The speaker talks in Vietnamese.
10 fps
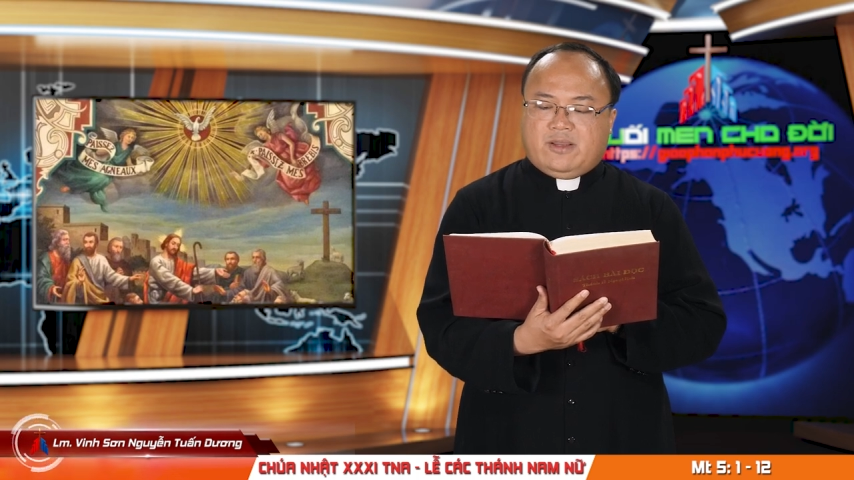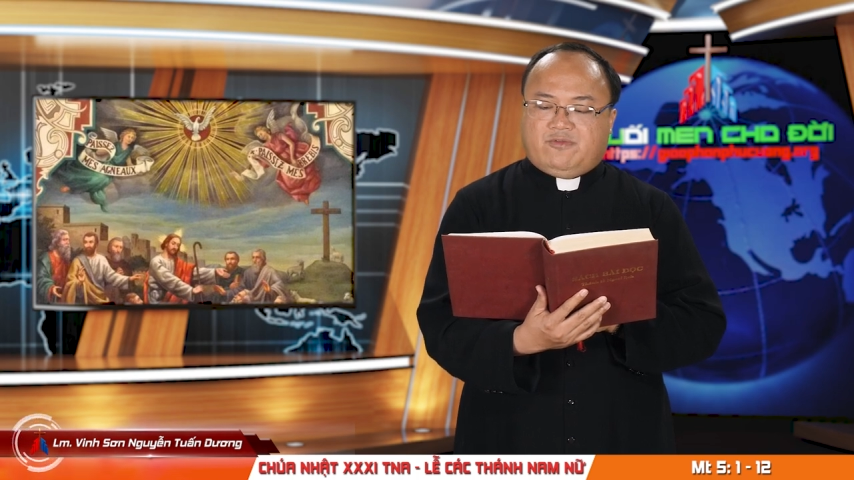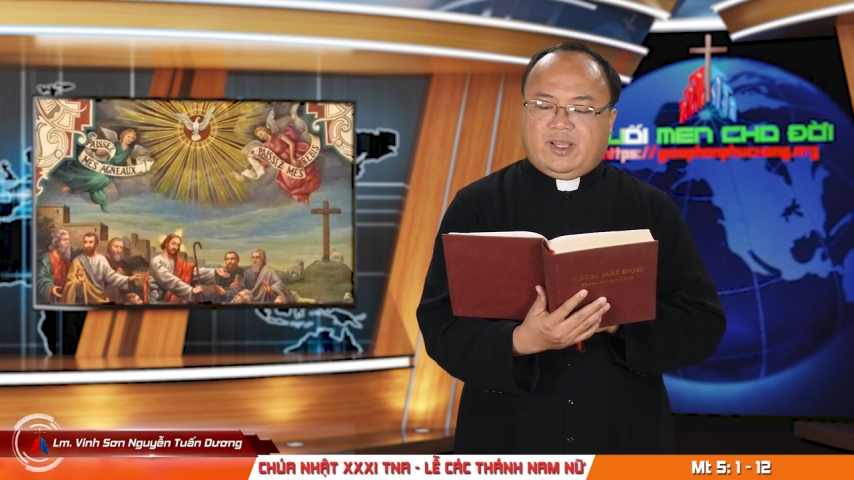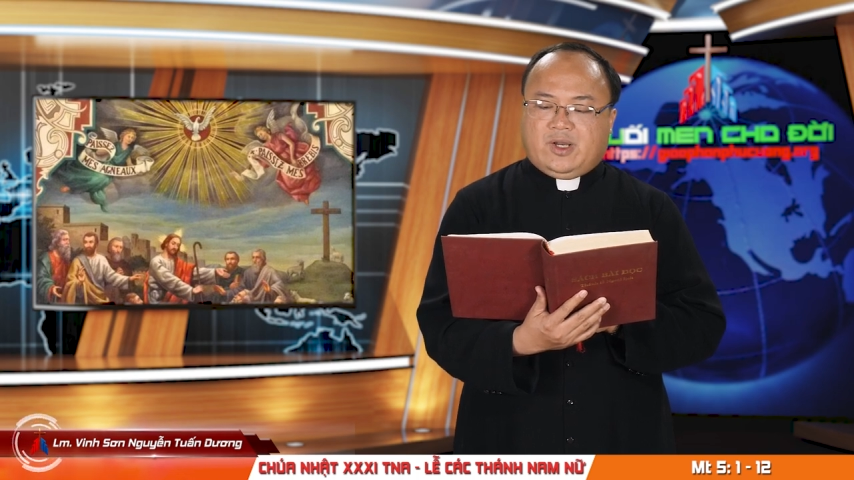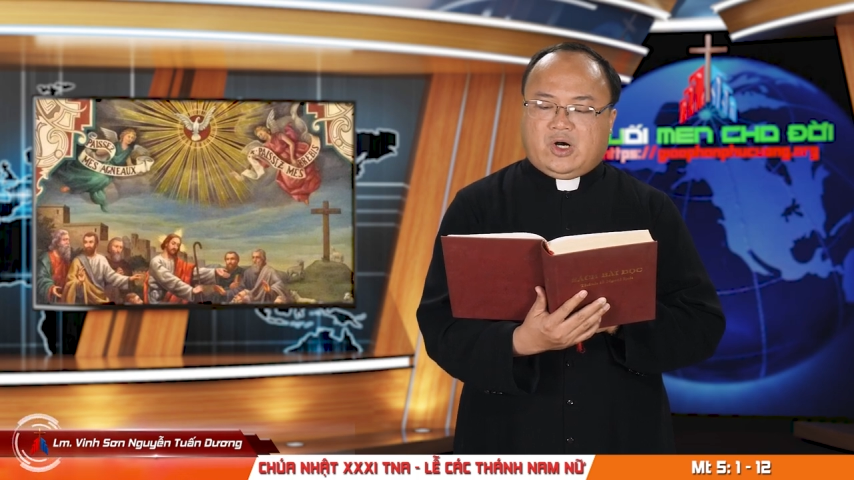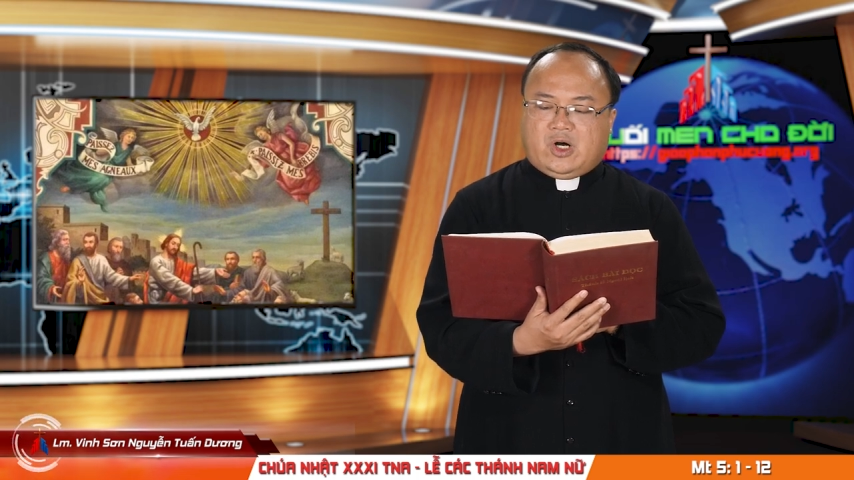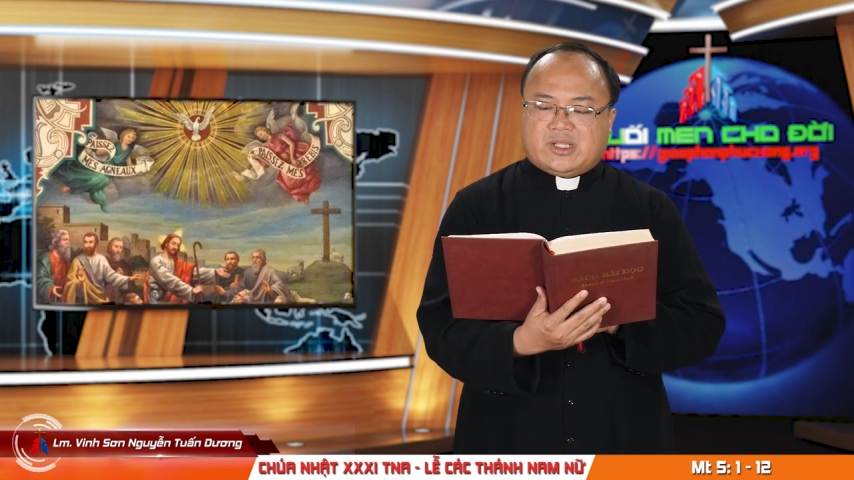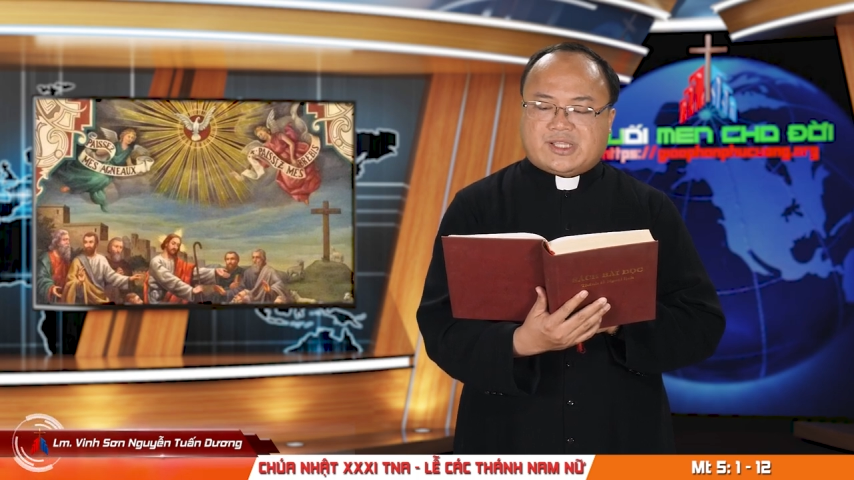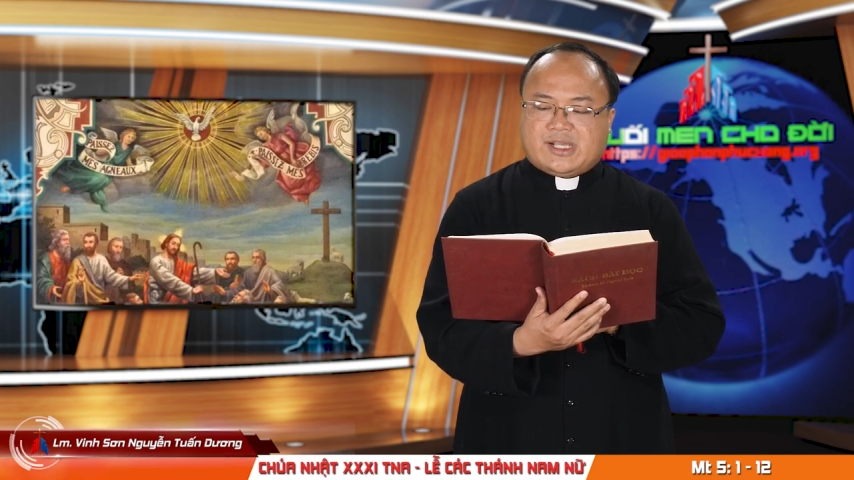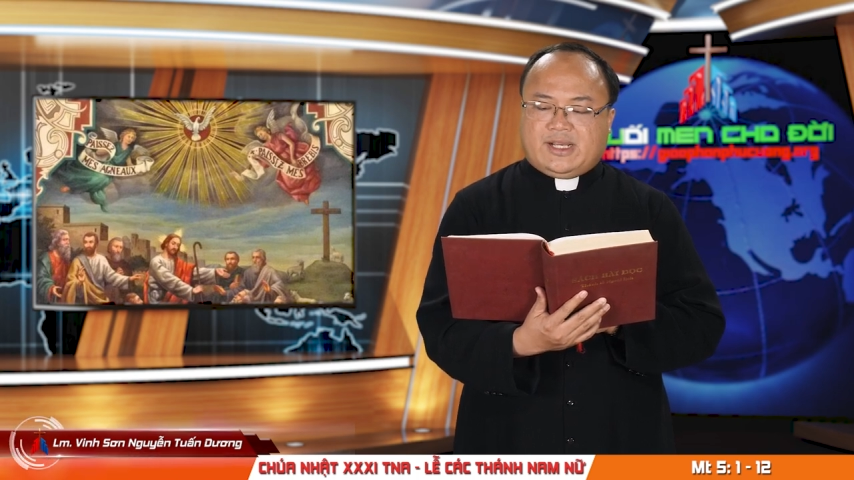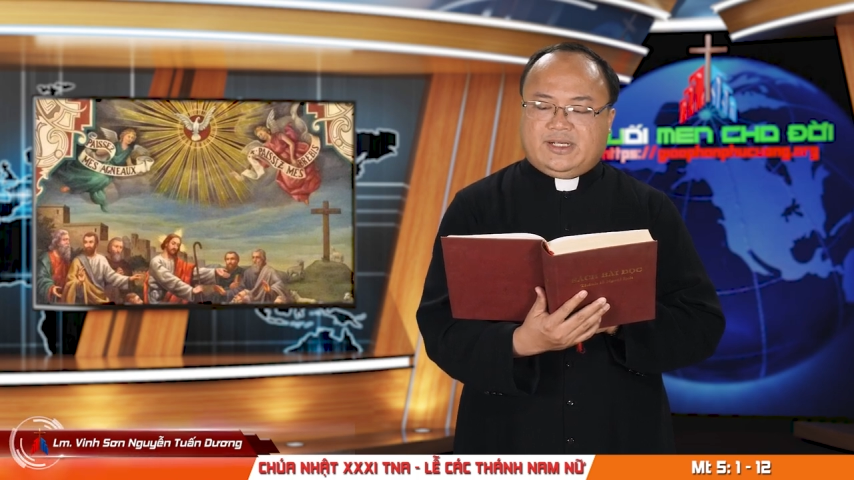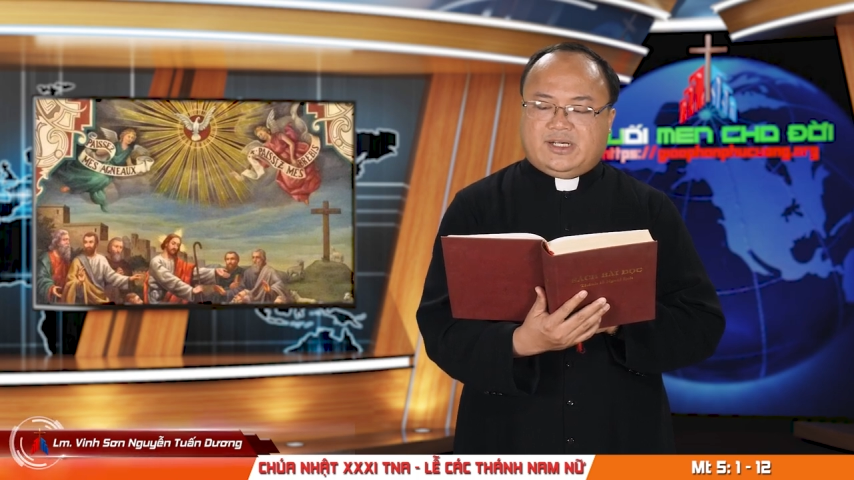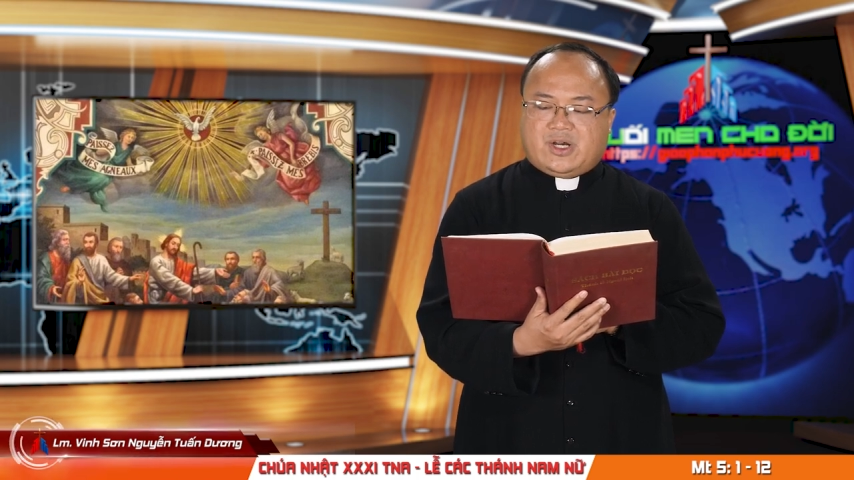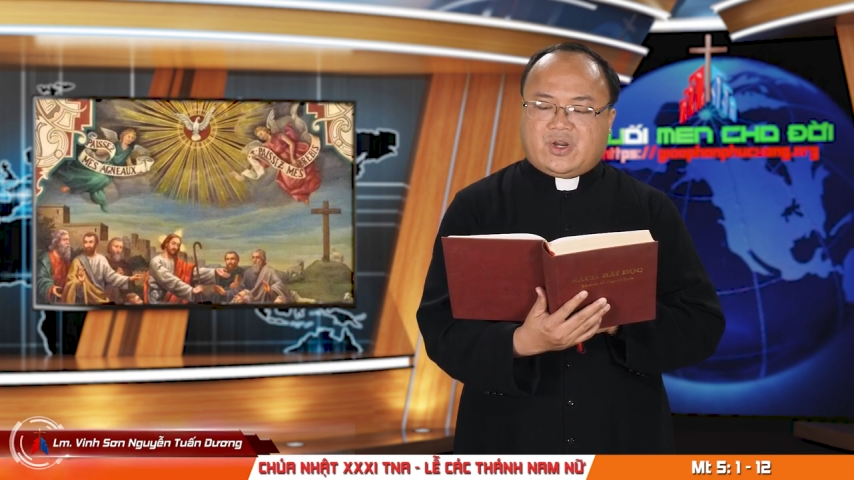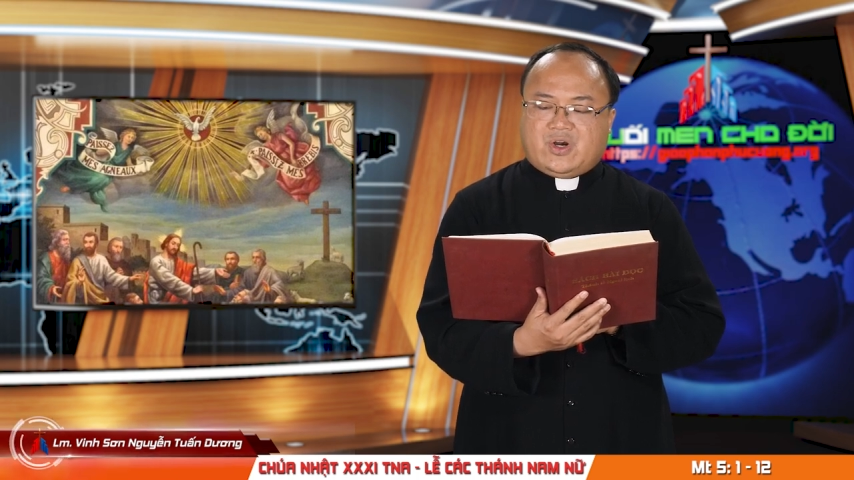vì họ sẽ được